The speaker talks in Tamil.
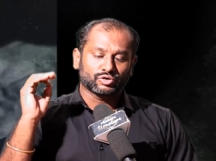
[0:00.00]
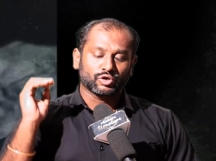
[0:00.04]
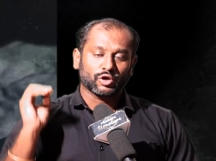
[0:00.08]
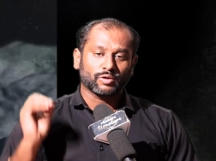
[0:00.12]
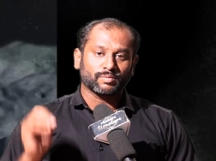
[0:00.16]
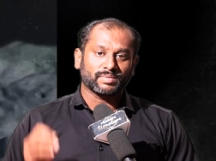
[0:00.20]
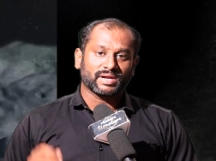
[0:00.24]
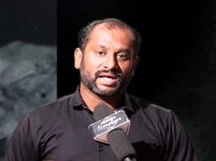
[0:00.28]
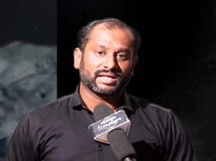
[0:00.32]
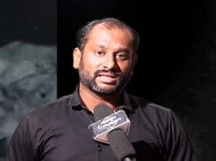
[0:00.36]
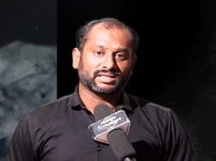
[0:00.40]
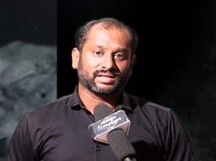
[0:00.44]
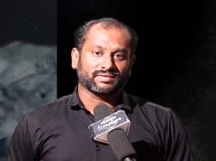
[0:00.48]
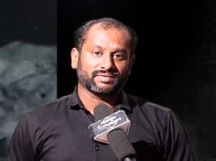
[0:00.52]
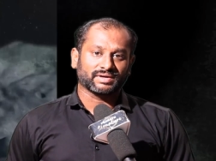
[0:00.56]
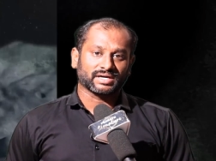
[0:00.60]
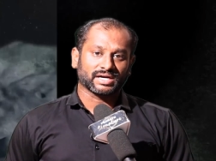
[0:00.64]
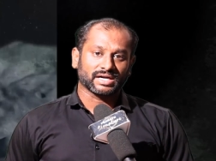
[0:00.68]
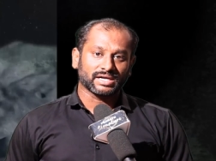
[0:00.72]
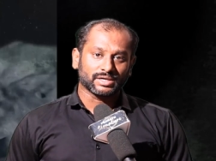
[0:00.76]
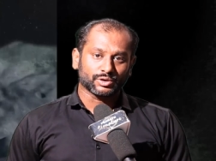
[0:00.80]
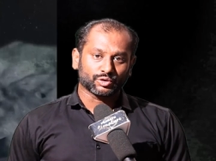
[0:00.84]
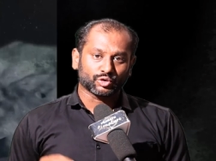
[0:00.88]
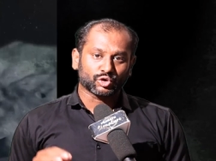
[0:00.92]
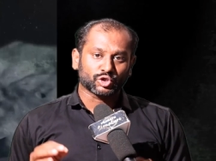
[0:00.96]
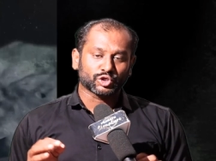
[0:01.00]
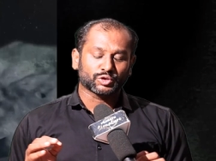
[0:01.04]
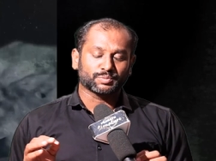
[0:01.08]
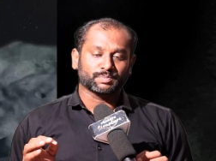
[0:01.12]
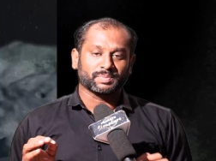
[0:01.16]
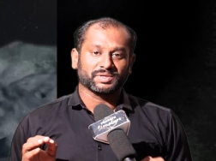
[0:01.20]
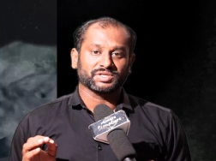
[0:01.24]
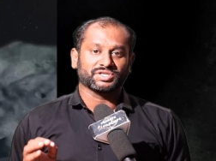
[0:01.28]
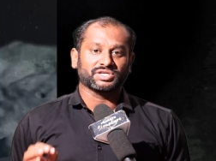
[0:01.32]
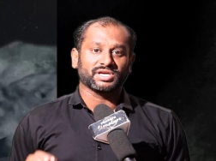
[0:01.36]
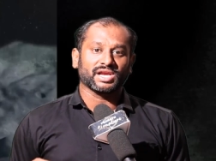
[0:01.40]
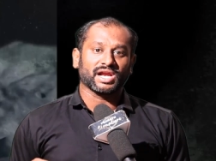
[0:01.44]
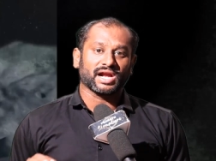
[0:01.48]
சோம்நாத் அவர்கள் ஒரு
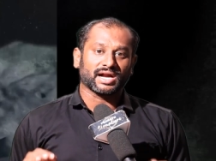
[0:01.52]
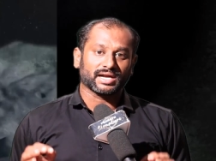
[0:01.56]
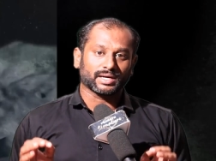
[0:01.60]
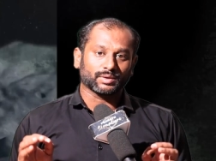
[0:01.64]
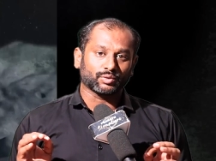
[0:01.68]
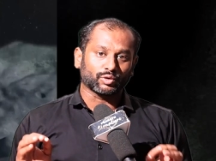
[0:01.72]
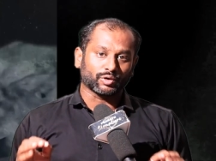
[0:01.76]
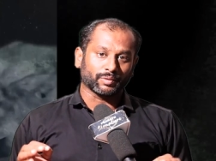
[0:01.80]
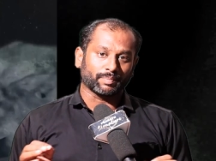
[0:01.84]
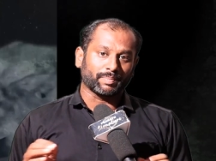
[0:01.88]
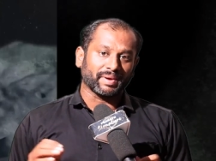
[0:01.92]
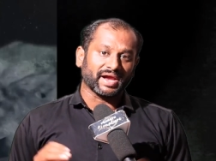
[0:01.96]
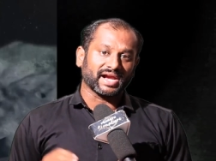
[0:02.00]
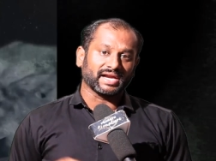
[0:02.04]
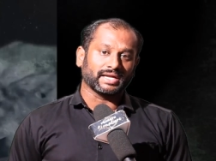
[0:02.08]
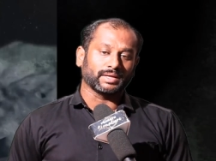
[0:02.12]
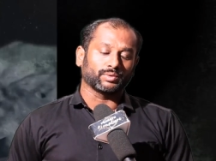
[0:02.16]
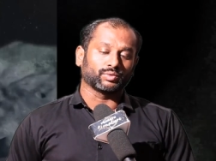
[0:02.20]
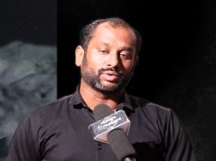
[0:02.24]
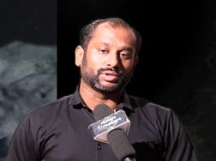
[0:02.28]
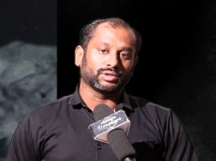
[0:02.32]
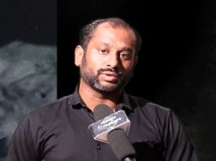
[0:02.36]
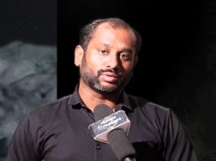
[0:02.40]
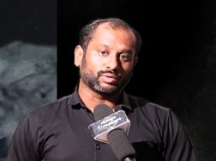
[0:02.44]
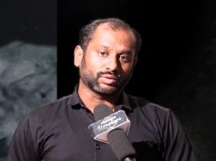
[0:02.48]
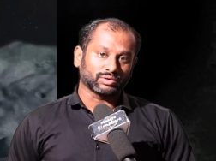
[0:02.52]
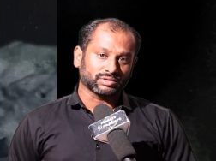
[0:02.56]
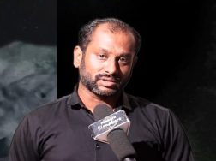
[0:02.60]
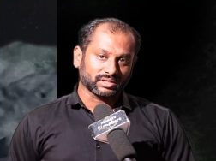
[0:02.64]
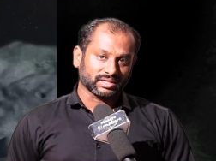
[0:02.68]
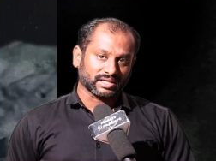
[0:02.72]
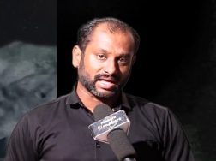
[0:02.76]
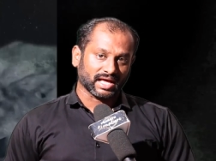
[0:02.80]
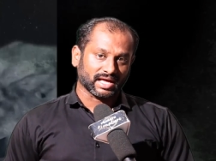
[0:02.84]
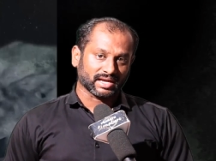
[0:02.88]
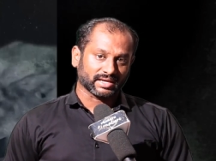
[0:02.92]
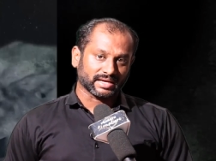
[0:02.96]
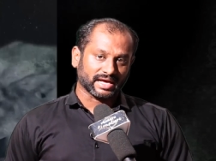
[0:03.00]
ஸ்பெஷலான ஒரு பேட்டி ஒன்று
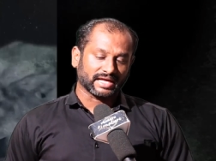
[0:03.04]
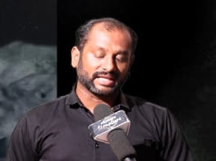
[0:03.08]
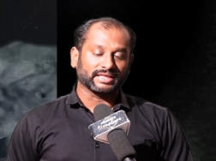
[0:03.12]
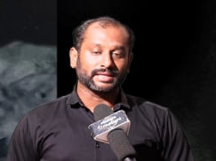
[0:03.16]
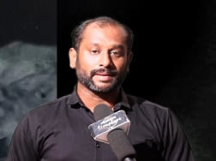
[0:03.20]
கொடுத்துருக்கார்